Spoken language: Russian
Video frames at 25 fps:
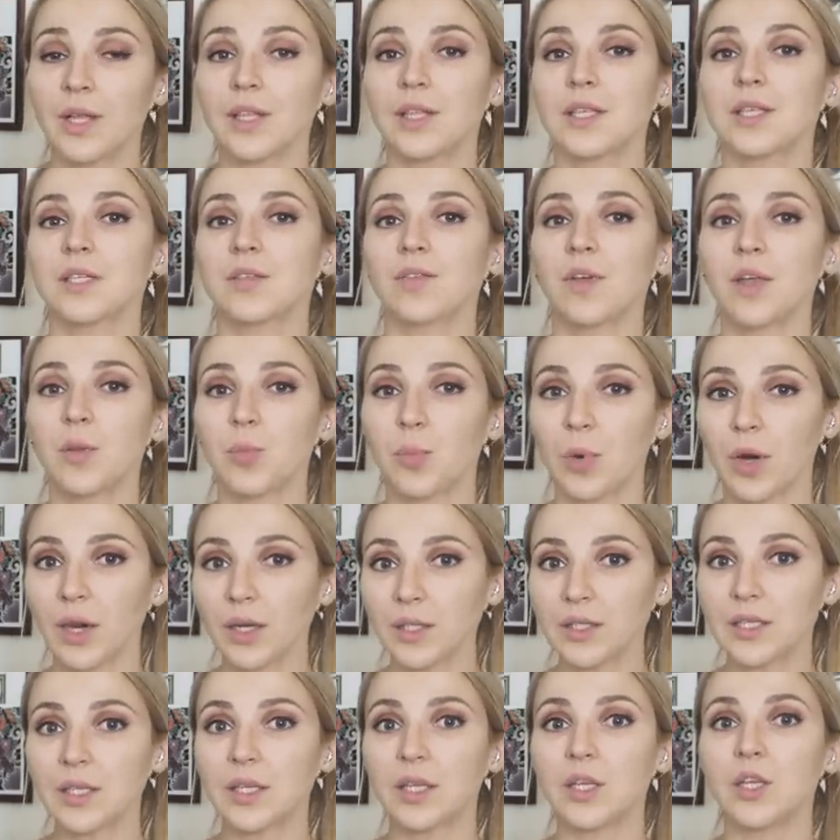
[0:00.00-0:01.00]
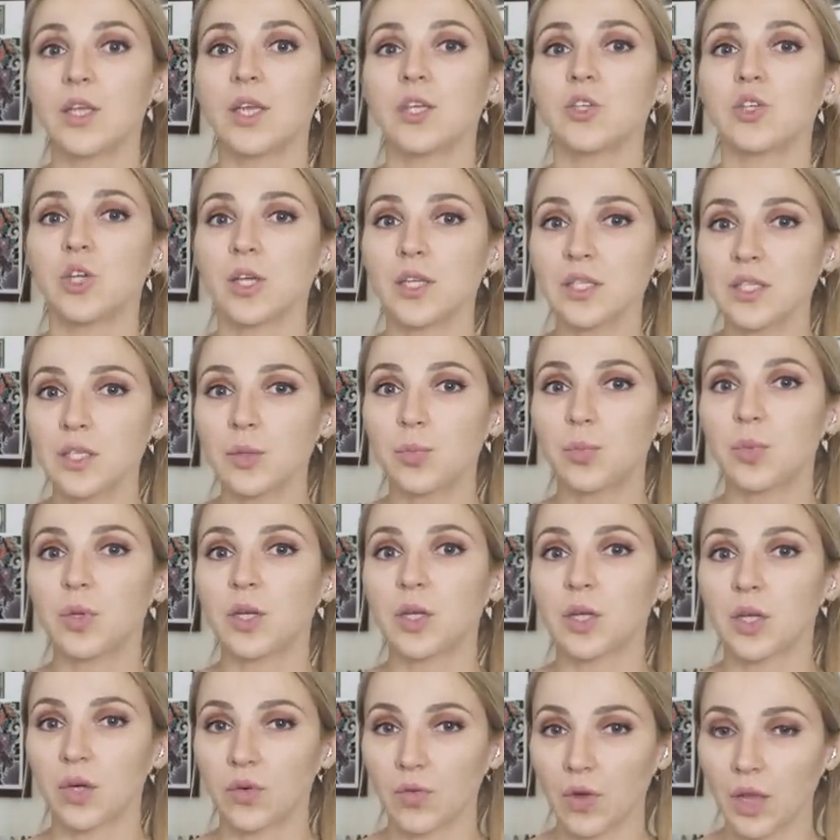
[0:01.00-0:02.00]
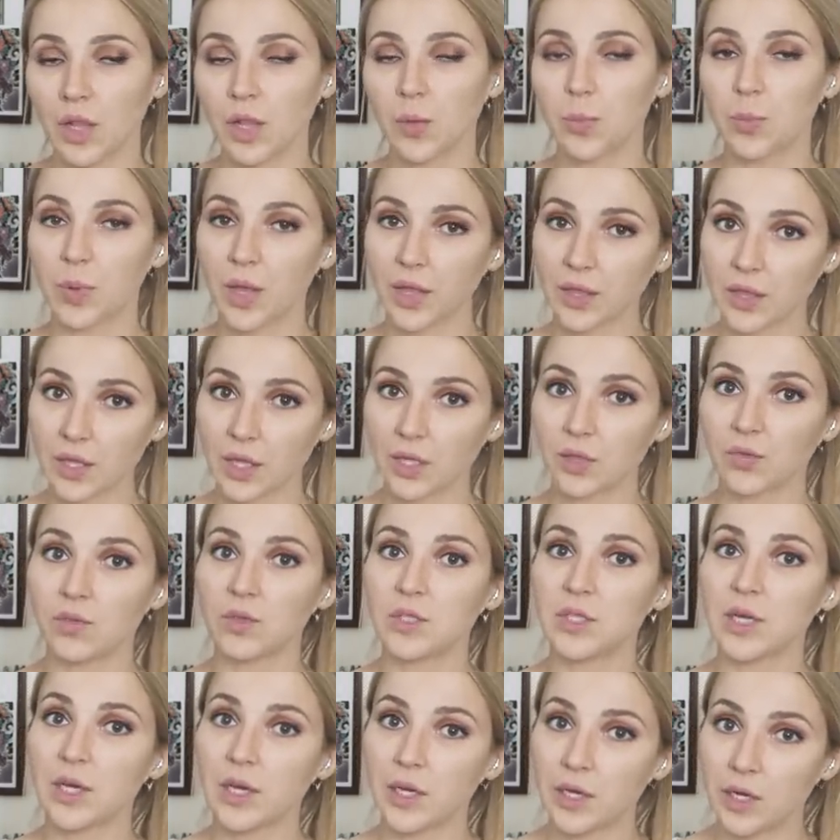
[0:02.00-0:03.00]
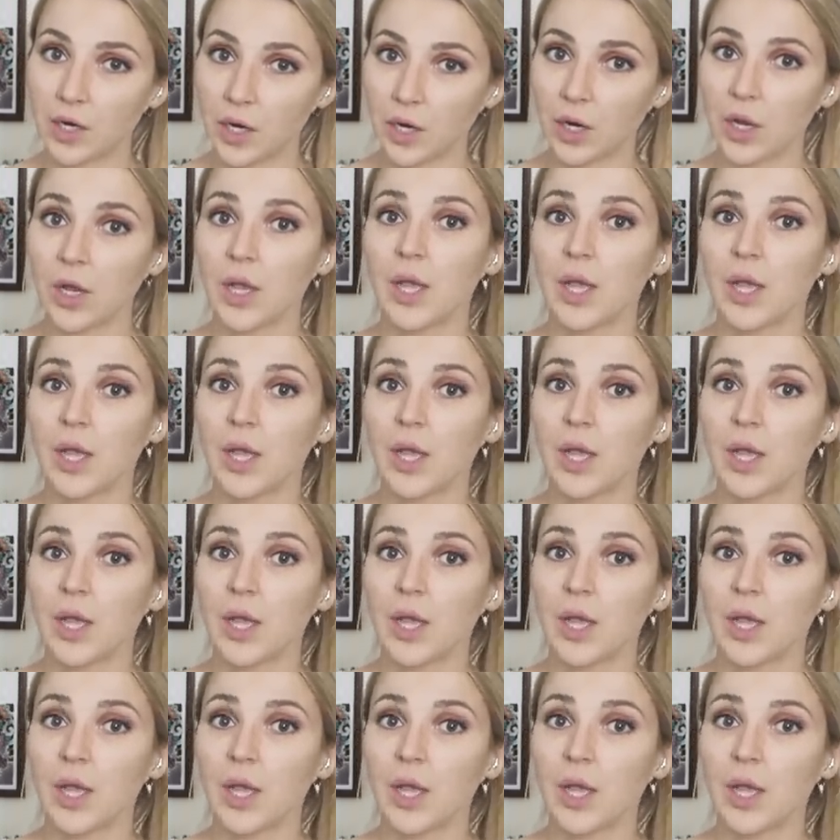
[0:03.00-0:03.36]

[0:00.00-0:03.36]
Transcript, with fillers: На своей практике я часто перекрывала пятна от витилиго.